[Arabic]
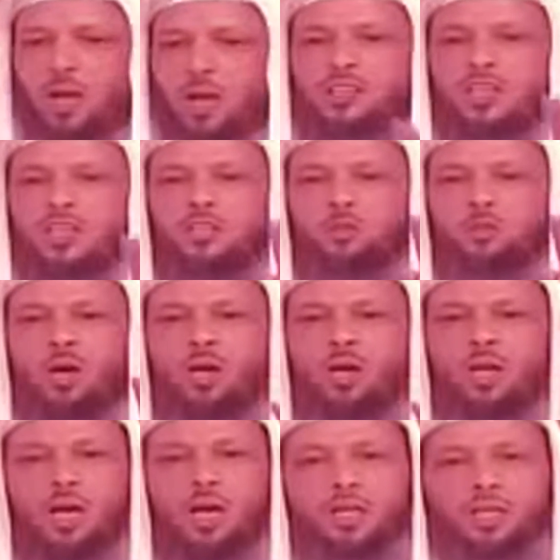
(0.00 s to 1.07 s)
ولا زلت
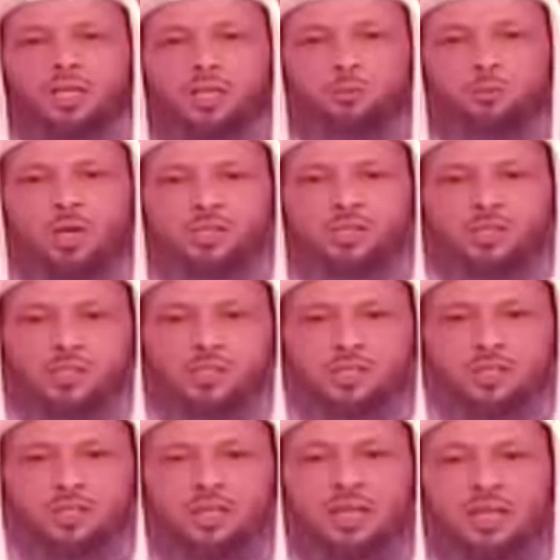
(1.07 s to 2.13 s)
أرى أني
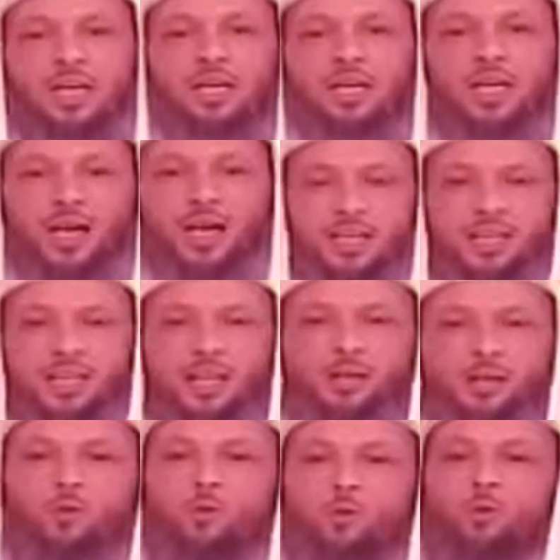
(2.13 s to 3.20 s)
مقصر
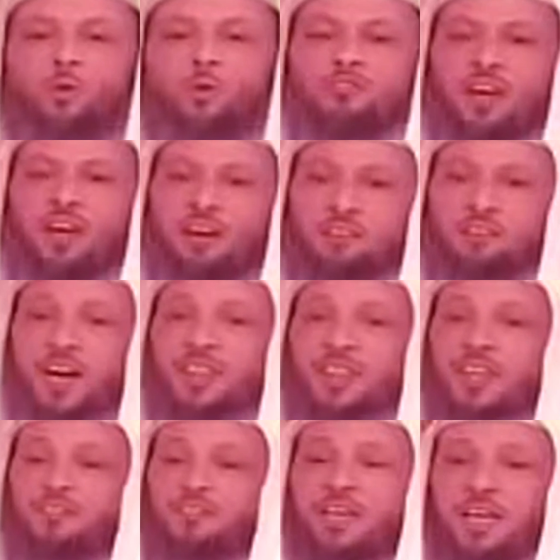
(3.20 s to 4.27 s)
لأنه
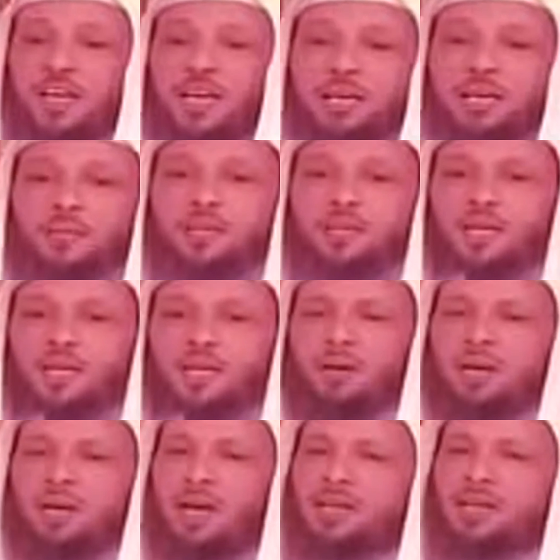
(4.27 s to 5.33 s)
أفاض في قلبي
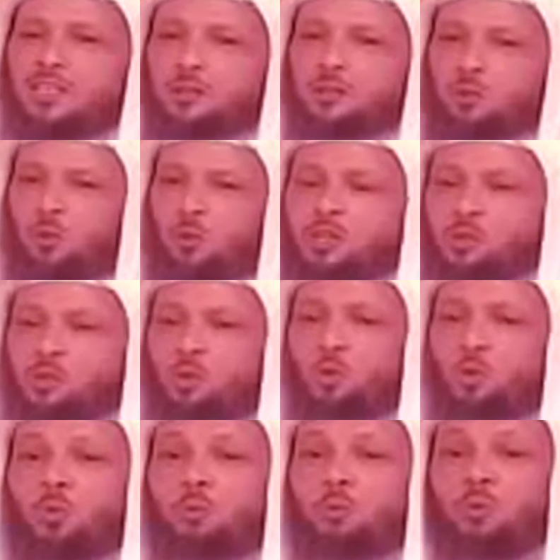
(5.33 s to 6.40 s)
رحمة لا زلت
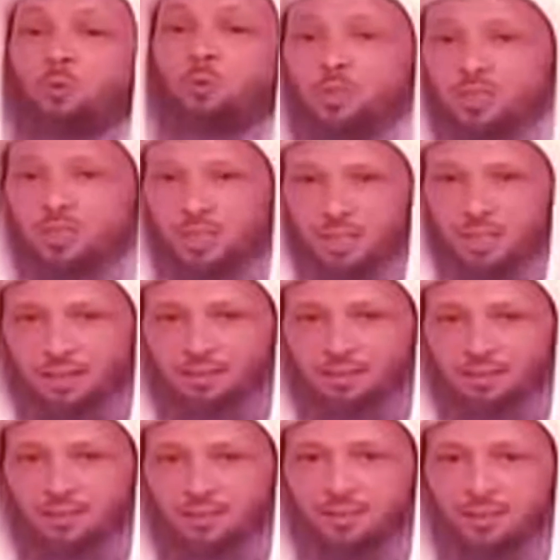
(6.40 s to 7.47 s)
أشعر
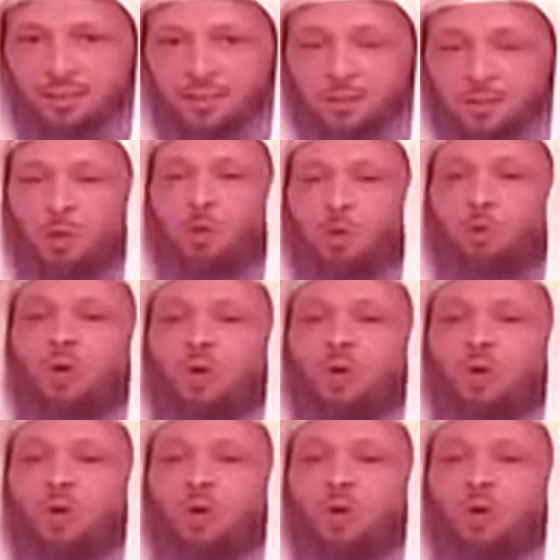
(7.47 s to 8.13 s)
ببرودتها الله أكبر.